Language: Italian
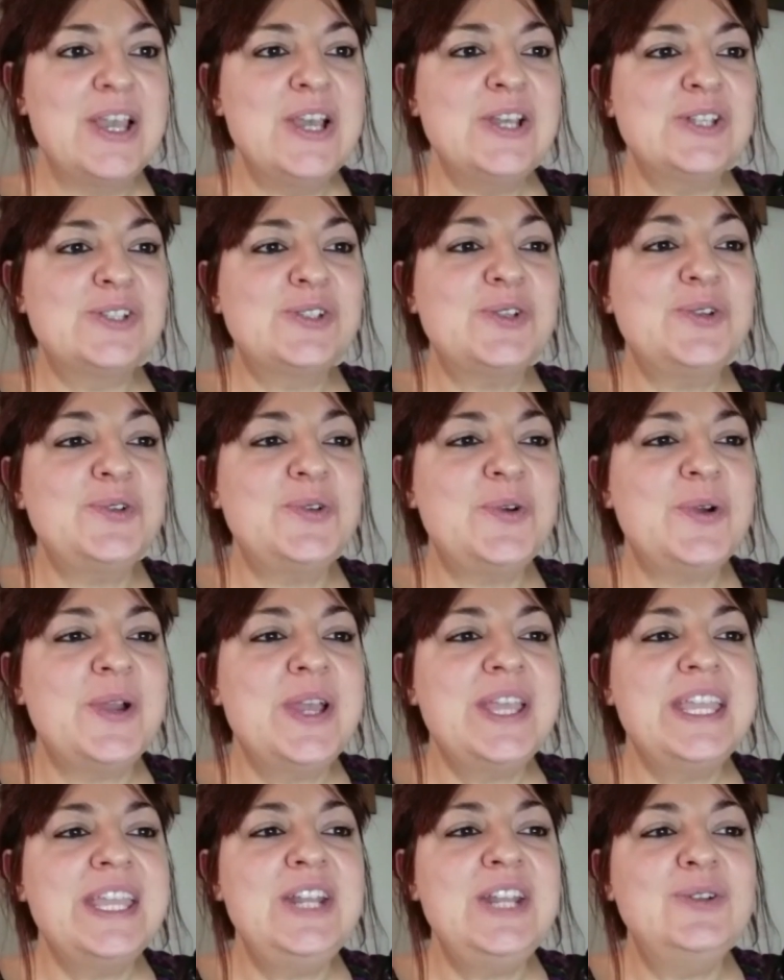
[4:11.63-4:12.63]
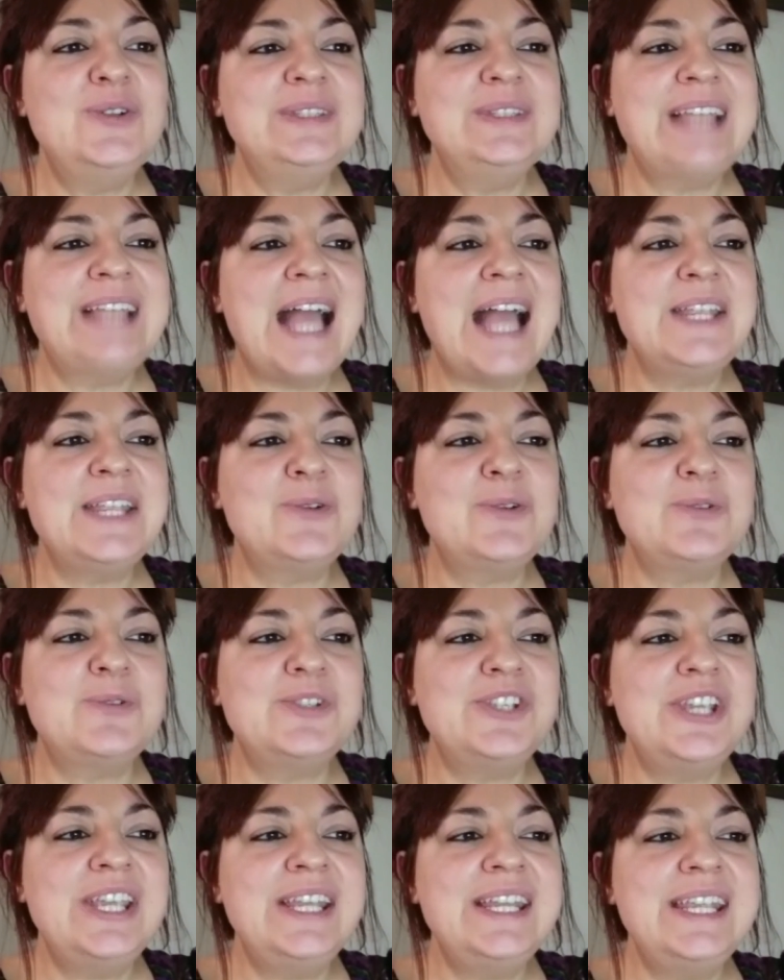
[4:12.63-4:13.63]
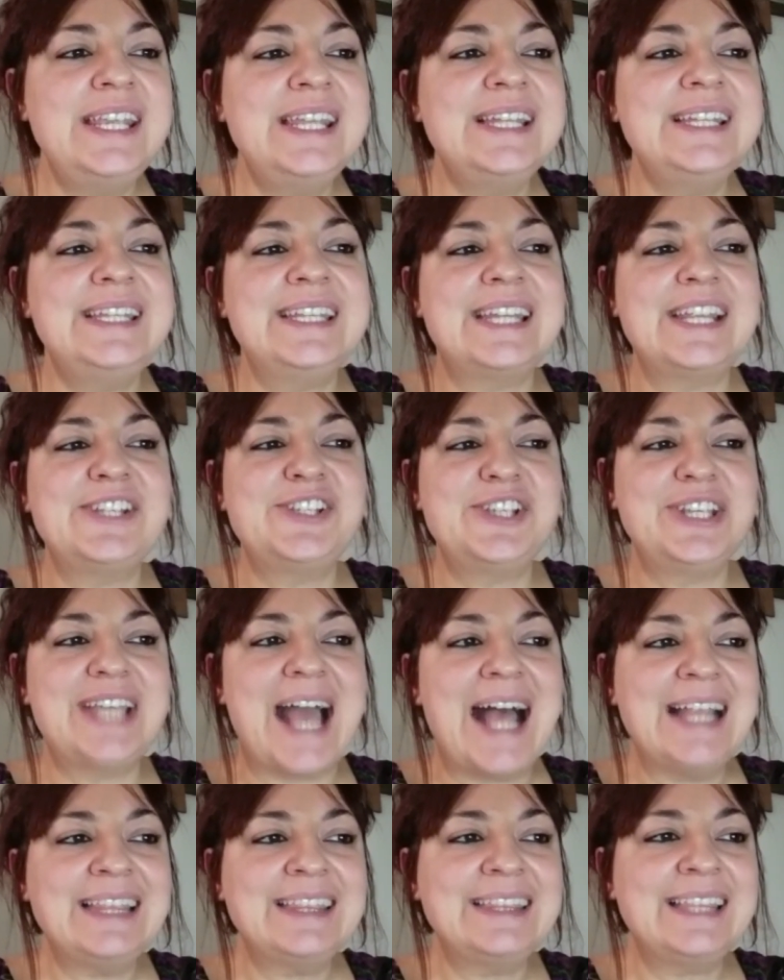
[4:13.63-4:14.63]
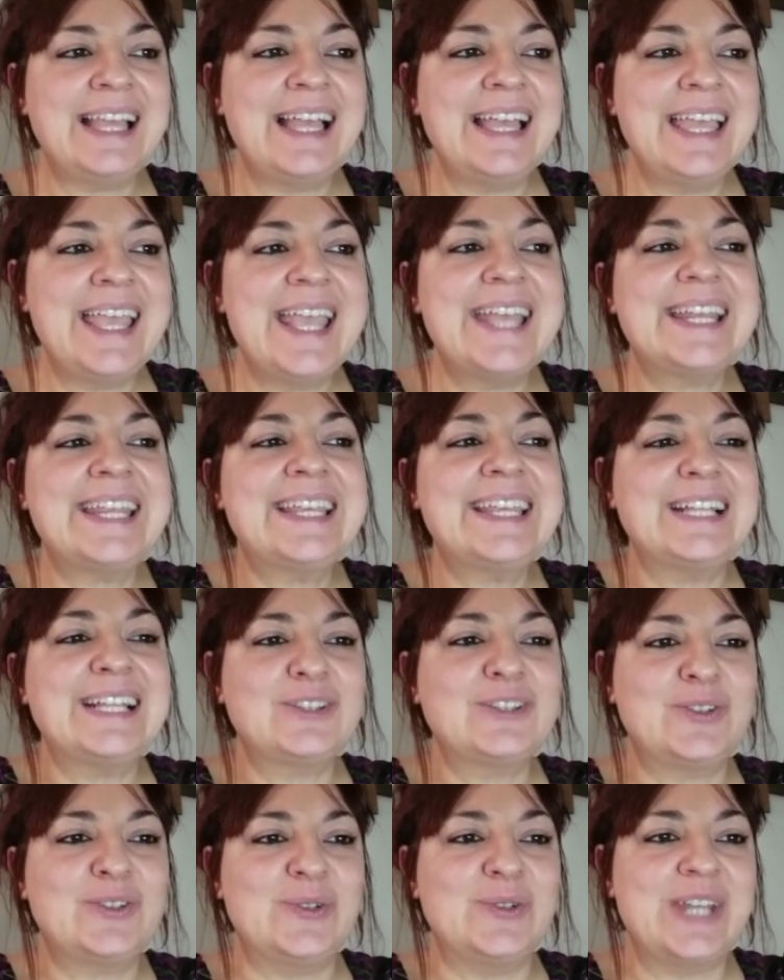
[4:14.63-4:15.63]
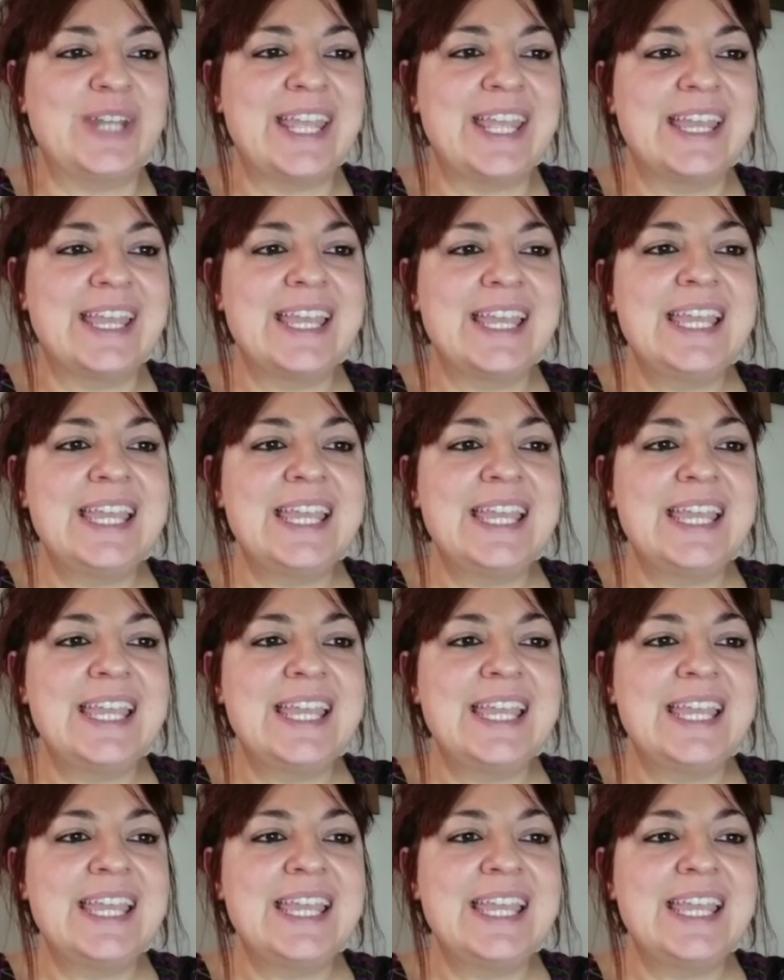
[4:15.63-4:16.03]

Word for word: sono i lontani cugini di Regigatta e Regattone,